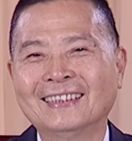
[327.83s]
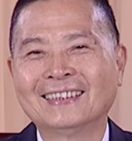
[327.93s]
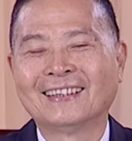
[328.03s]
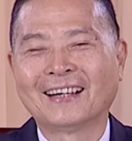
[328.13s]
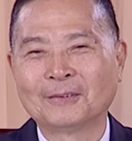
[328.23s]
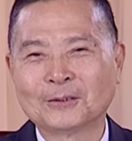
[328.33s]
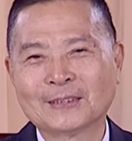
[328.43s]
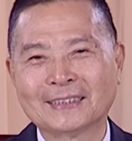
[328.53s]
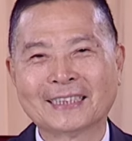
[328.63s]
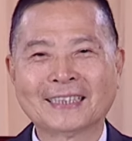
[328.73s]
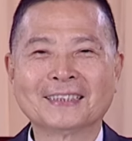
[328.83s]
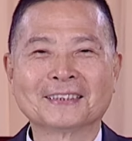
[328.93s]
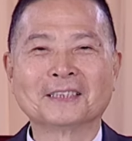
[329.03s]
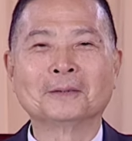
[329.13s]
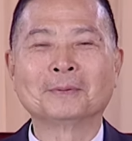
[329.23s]
好，我就坐在他们的
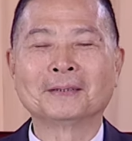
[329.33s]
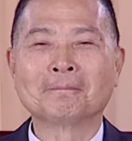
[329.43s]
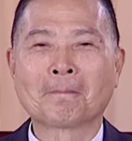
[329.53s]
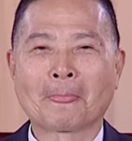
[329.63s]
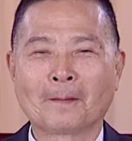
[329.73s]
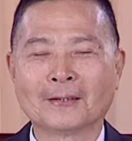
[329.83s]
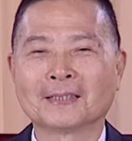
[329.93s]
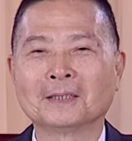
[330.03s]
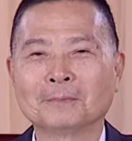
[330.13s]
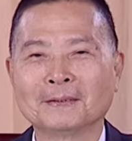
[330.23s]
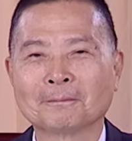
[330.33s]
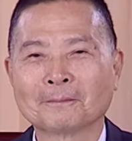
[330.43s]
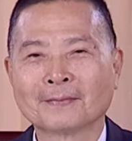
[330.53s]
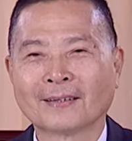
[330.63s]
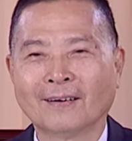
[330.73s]
隔壁，坐在隔壁。
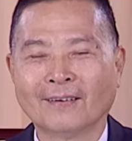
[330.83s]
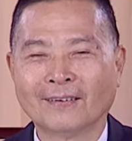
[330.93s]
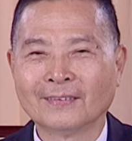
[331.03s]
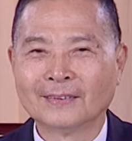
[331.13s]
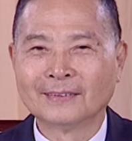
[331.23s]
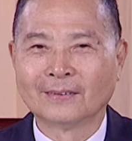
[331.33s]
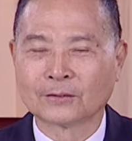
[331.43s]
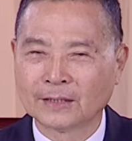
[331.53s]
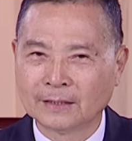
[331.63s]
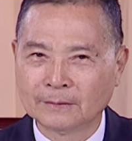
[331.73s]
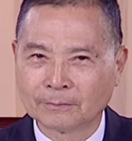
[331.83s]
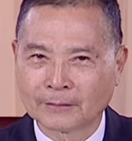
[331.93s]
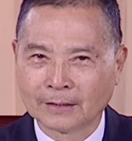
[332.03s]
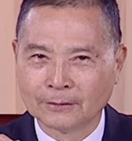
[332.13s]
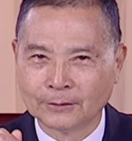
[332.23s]
好，我第一
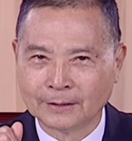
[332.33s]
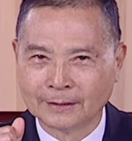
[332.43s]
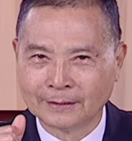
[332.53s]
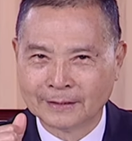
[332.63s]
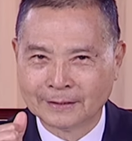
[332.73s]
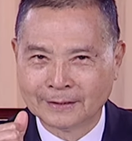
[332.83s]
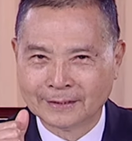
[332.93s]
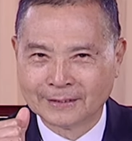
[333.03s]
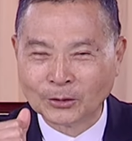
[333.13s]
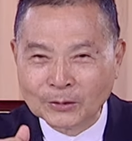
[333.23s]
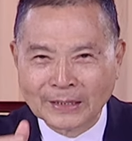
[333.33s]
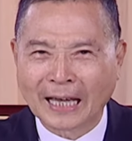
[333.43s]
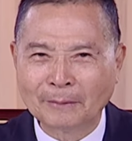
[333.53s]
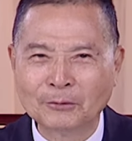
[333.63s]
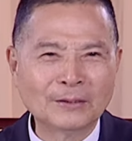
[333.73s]
很就是
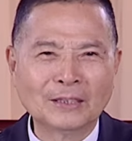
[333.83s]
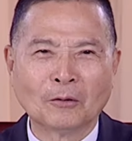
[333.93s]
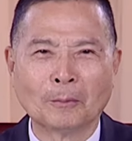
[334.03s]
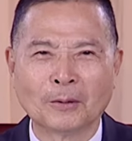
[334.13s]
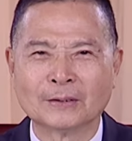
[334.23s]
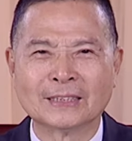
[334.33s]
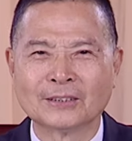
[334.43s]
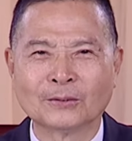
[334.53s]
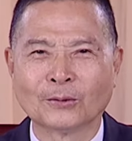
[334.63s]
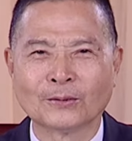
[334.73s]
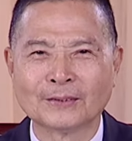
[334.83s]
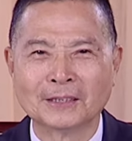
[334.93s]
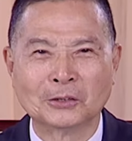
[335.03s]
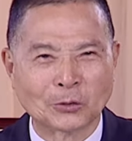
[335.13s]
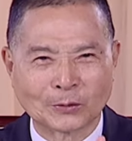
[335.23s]
那一幕，因为我没有进过
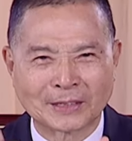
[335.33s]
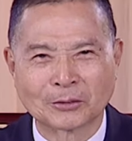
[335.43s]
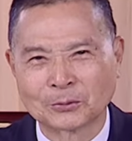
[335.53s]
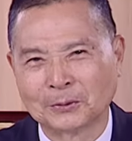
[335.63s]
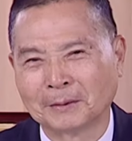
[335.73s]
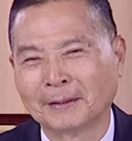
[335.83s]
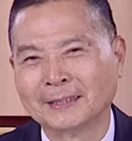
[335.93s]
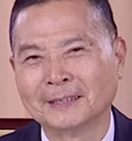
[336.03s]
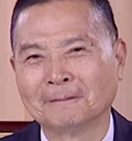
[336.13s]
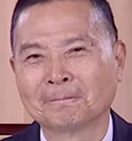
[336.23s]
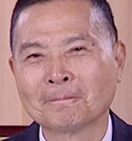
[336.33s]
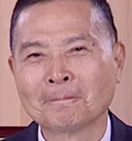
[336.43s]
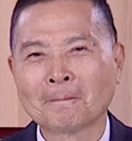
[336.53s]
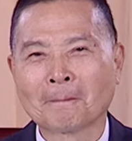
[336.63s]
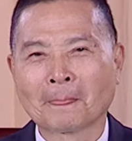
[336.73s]
儿童教室里面去。
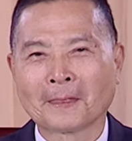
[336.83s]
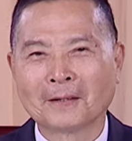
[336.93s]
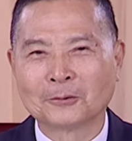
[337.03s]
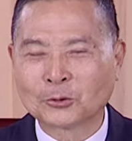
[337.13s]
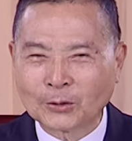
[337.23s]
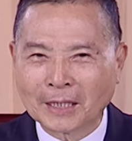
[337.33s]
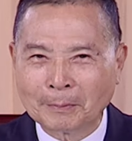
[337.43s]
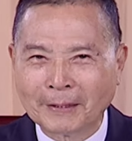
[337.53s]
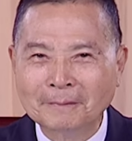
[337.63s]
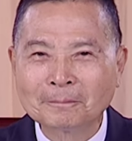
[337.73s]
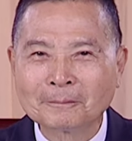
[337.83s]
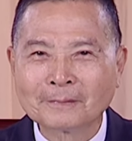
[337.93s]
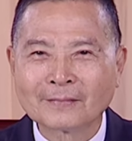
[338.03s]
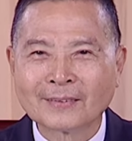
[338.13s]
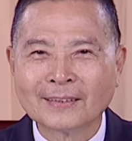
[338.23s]
我坐在那边，
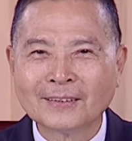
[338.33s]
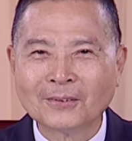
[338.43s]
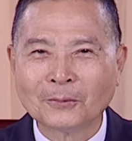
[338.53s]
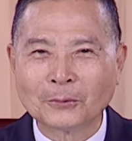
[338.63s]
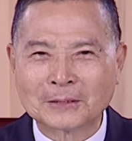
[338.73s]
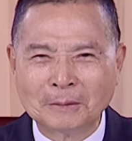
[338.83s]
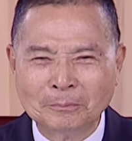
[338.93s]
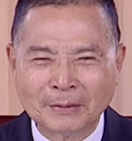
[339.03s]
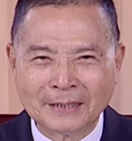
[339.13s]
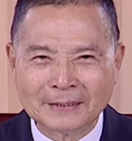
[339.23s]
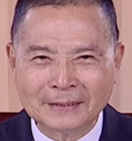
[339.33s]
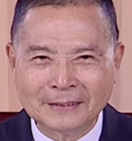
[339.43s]
我钦佩